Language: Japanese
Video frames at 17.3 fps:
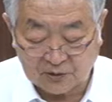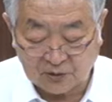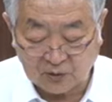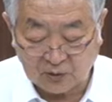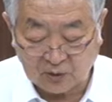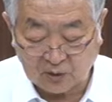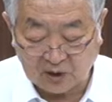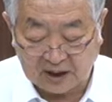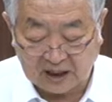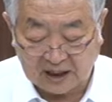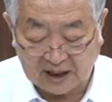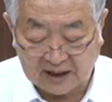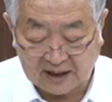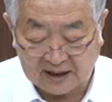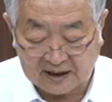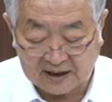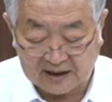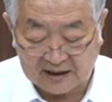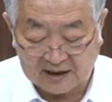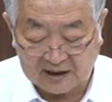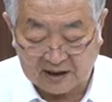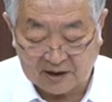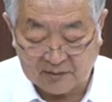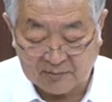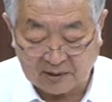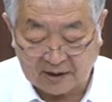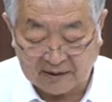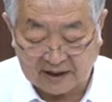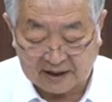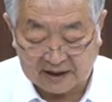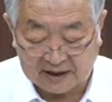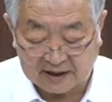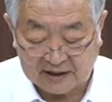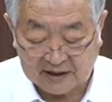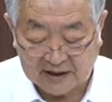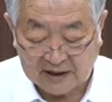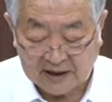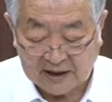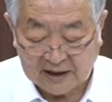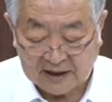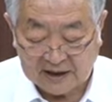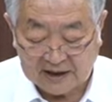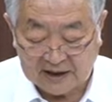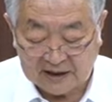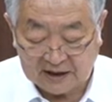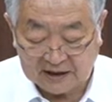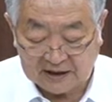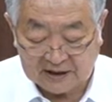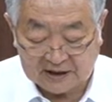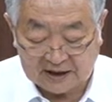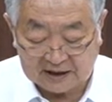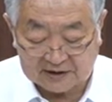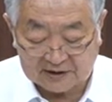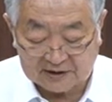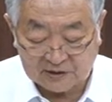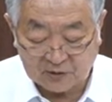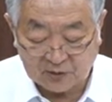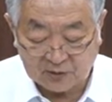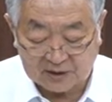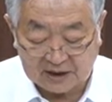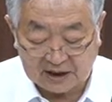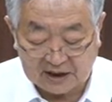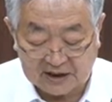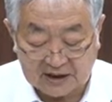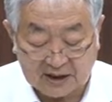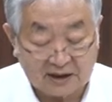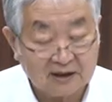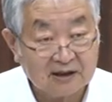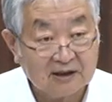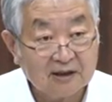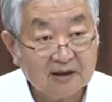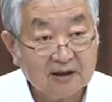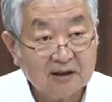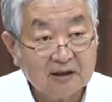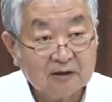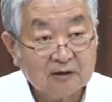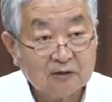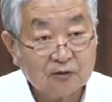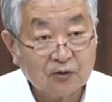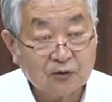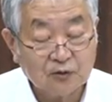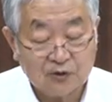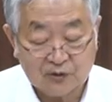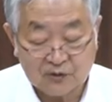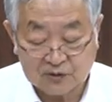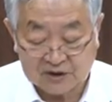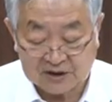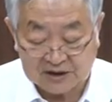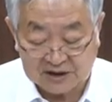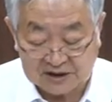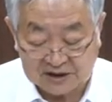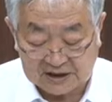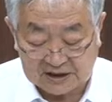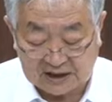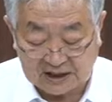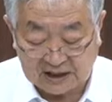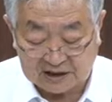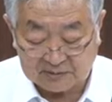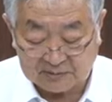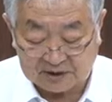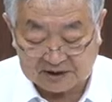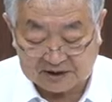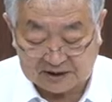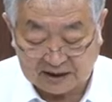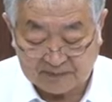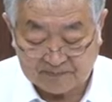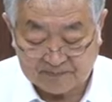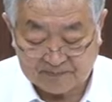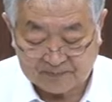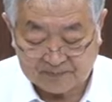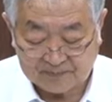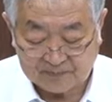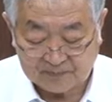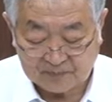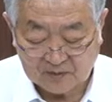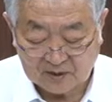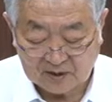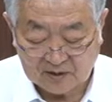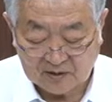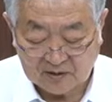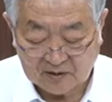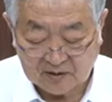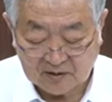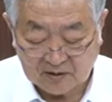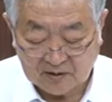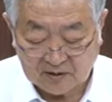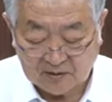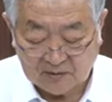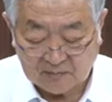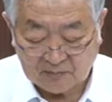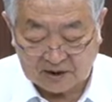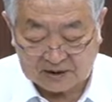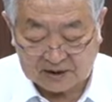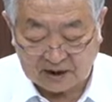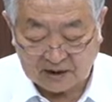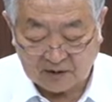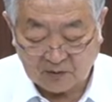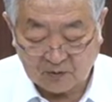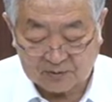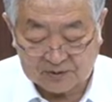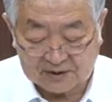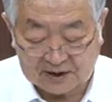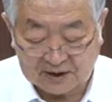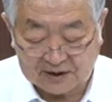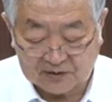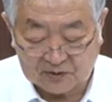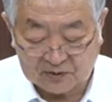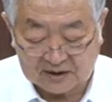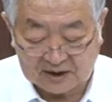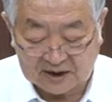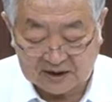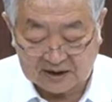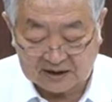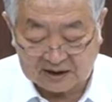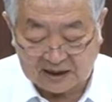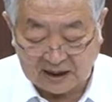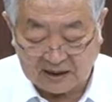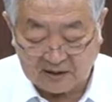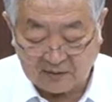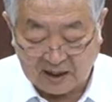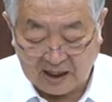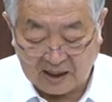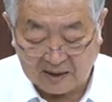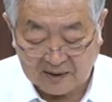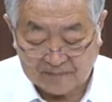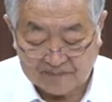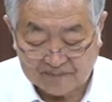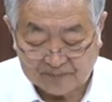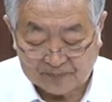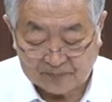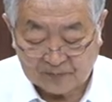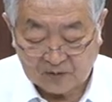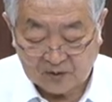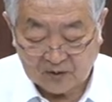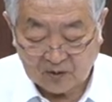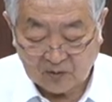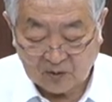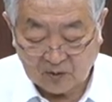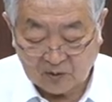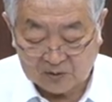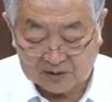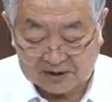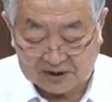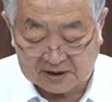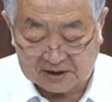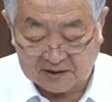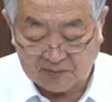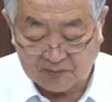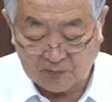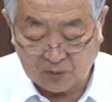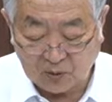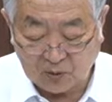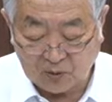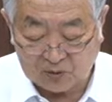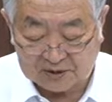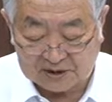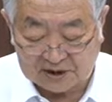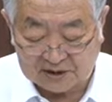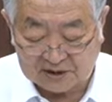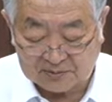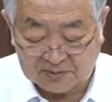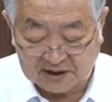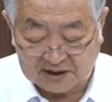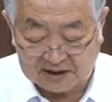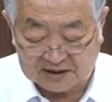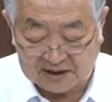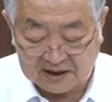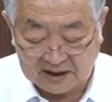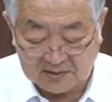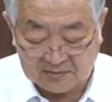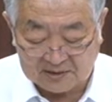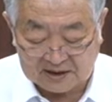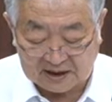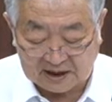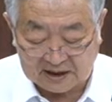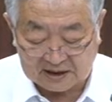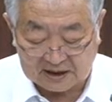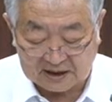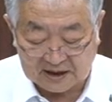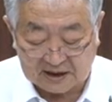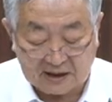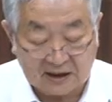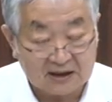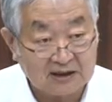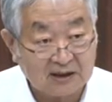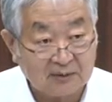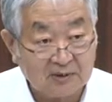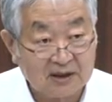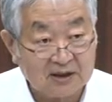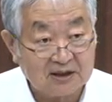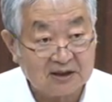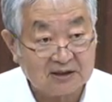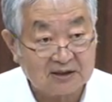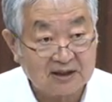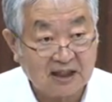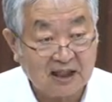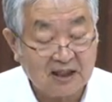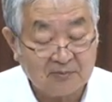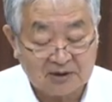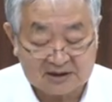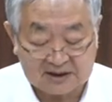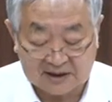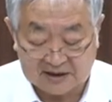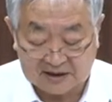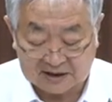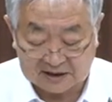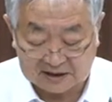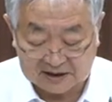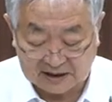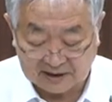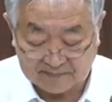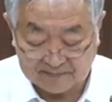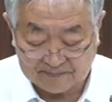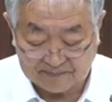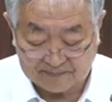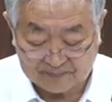情報が得られない場合、避難に活用できないという認識がありました。また、オフサイトセンターは、放射線防護設備が整備されていないために使えませんでした。